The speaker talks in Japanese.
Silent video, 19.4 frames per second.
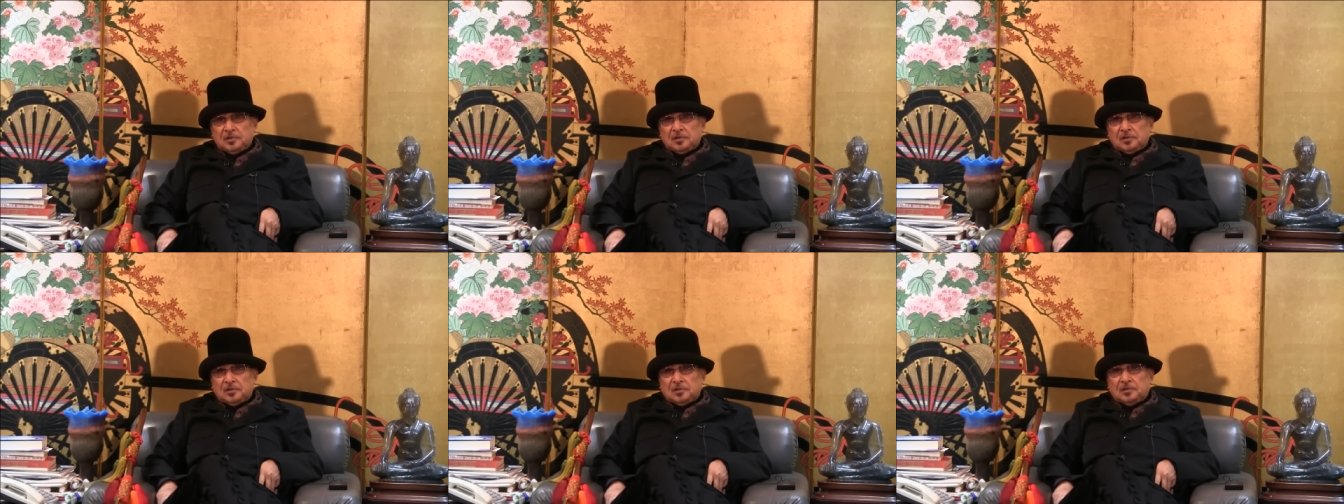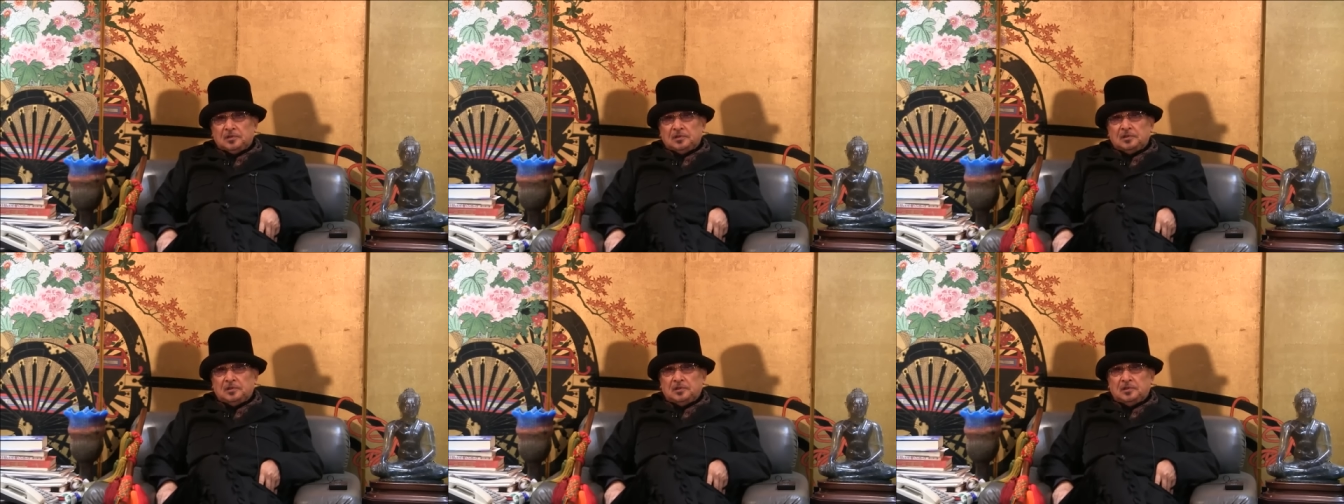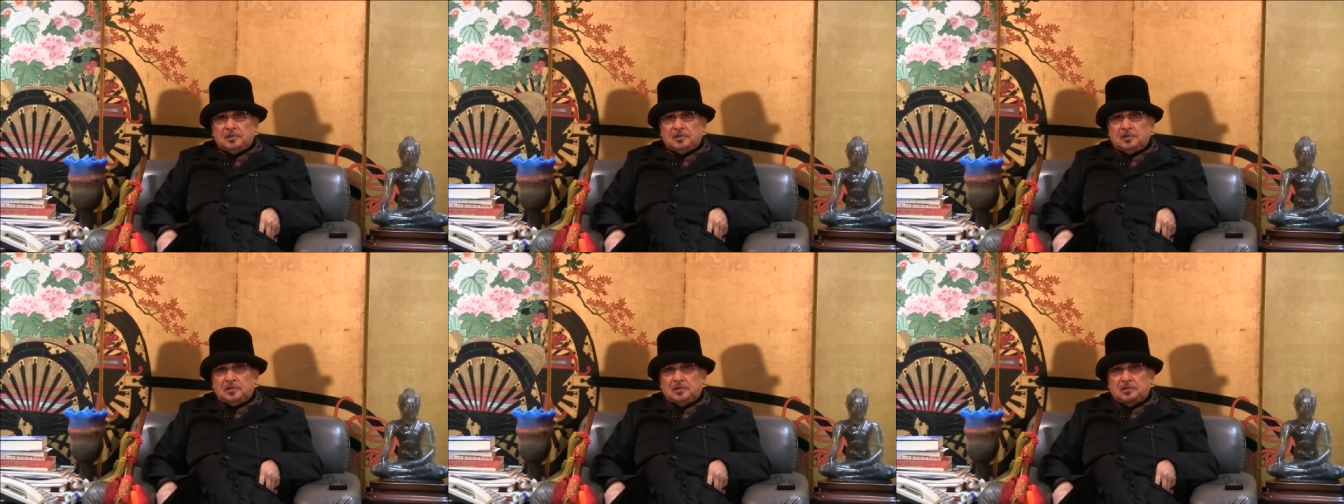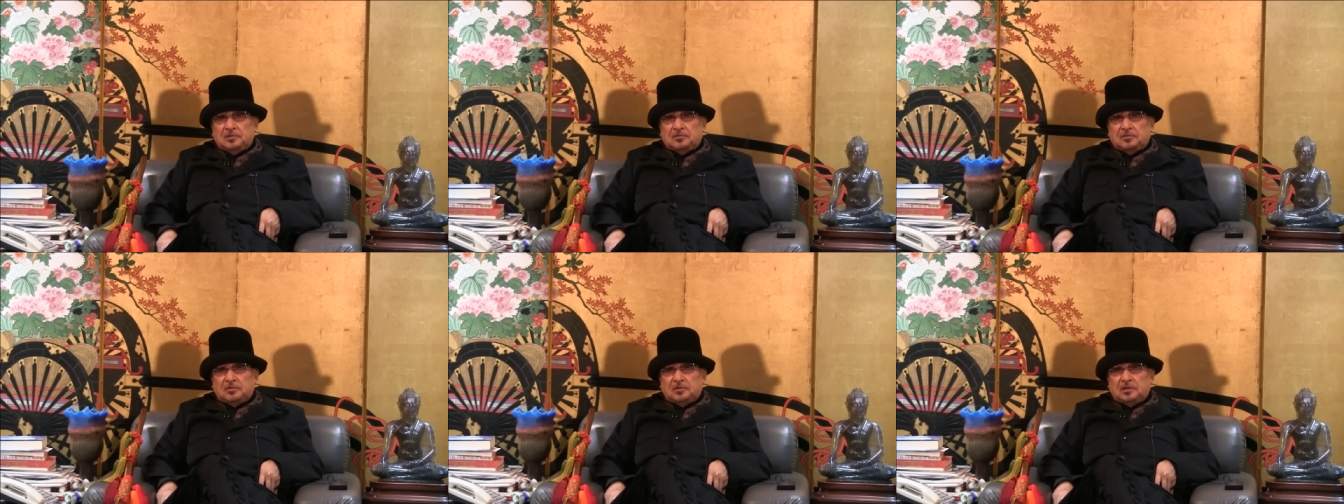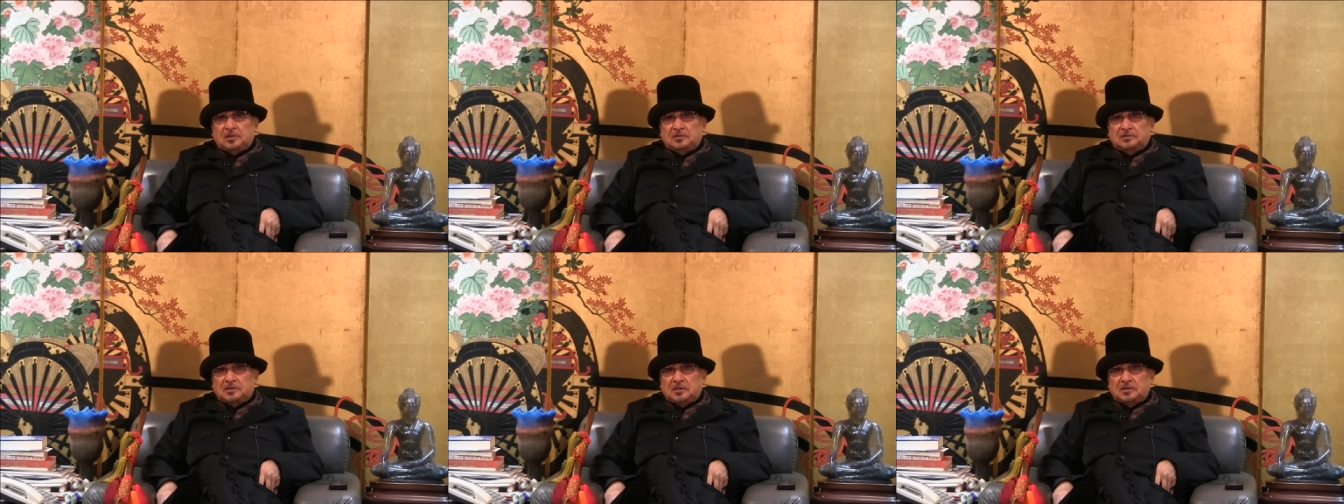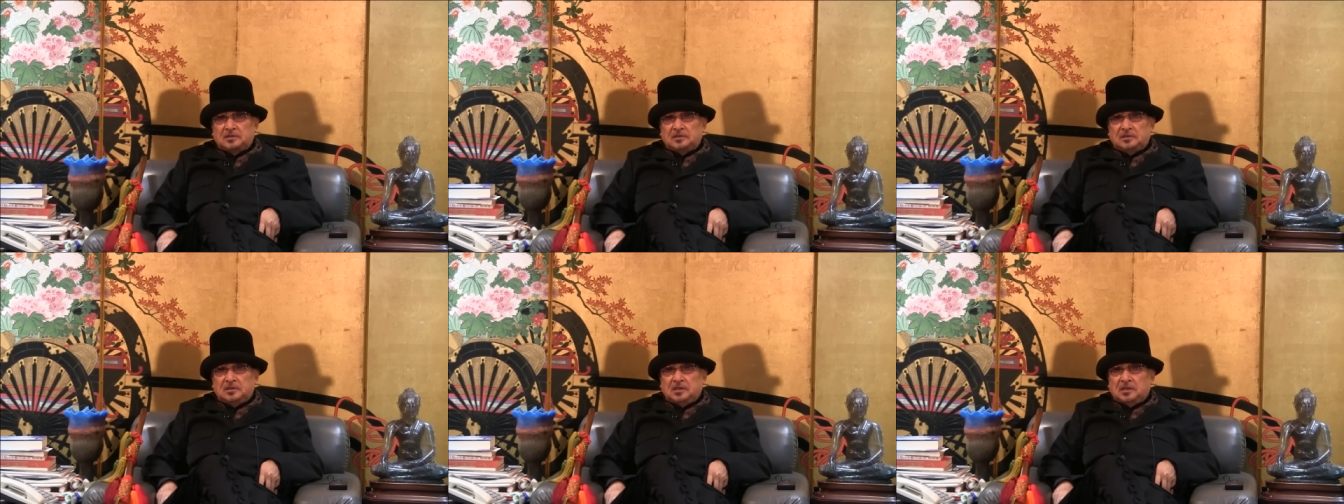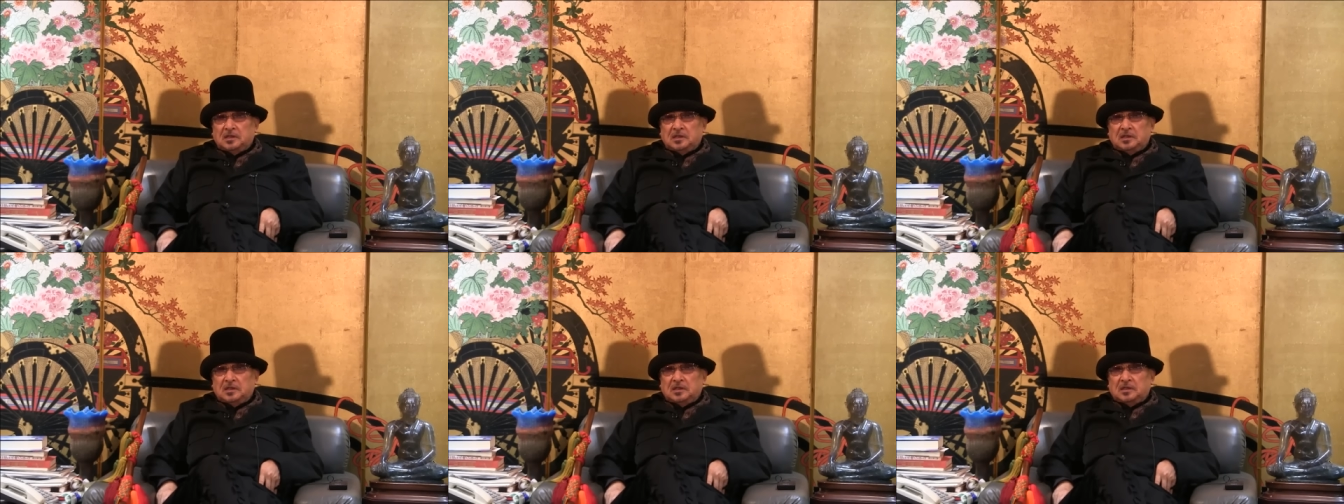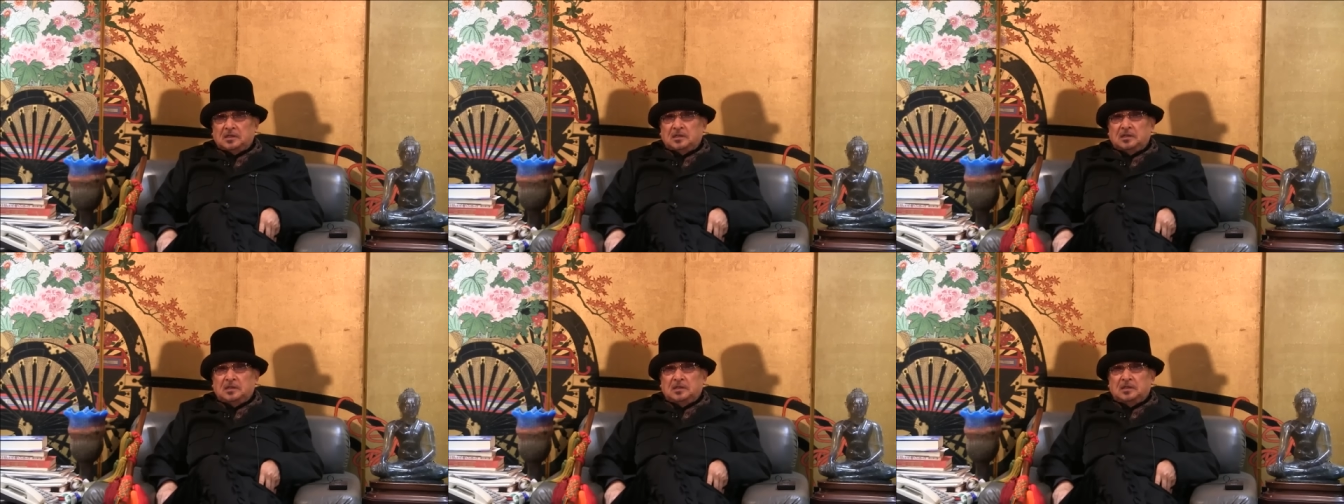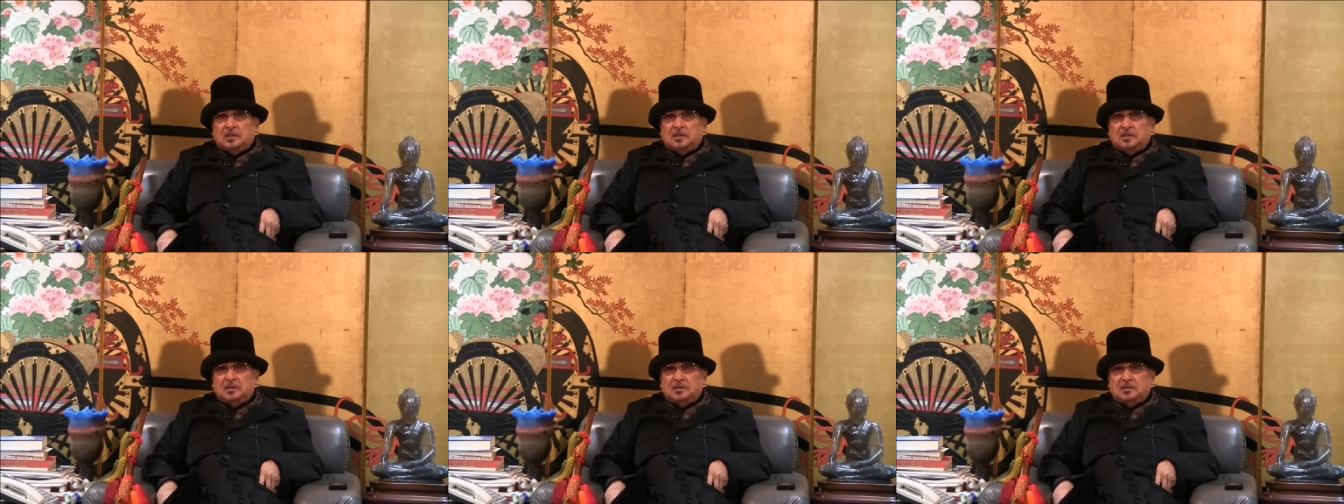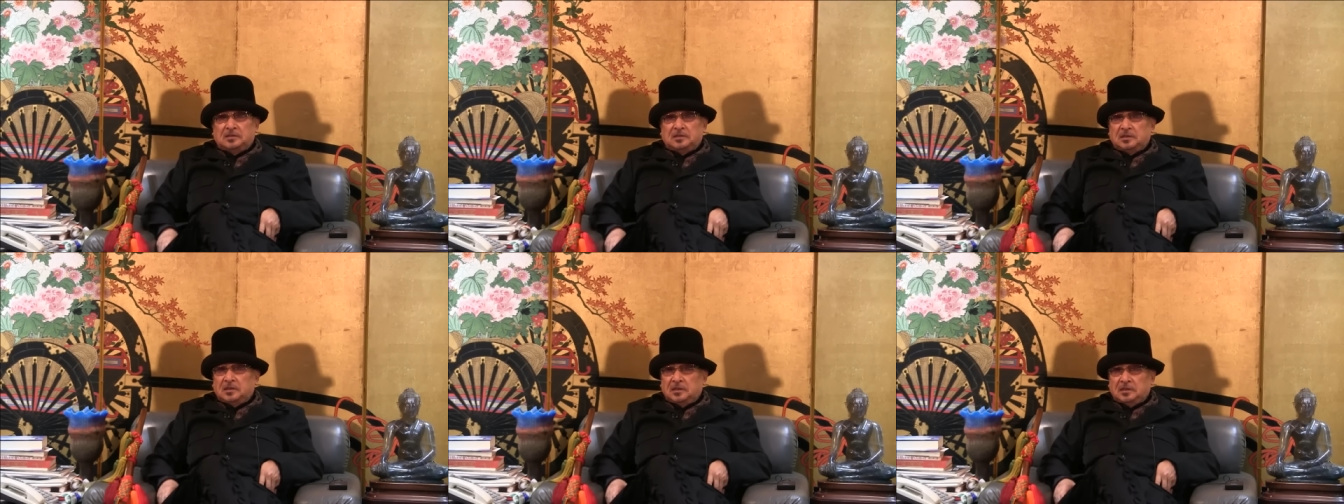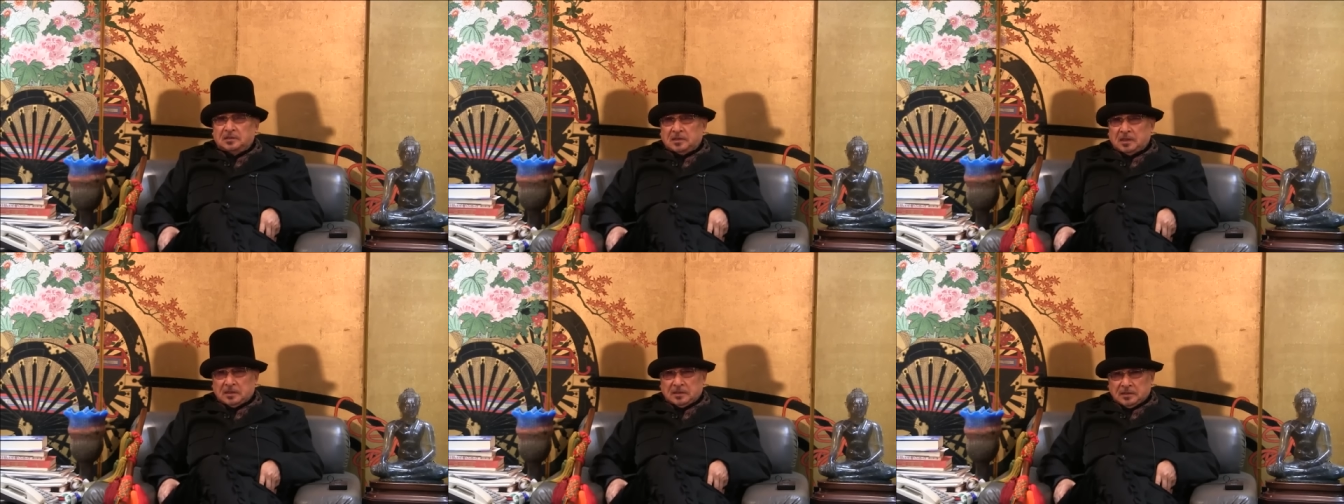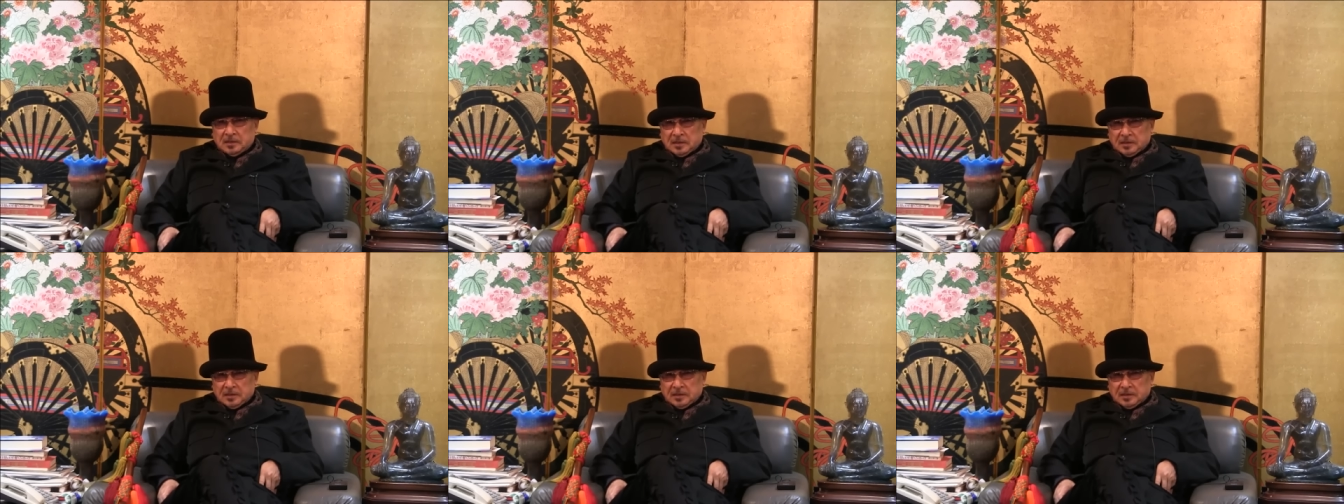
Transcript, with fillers: えー、高野山や比叡山や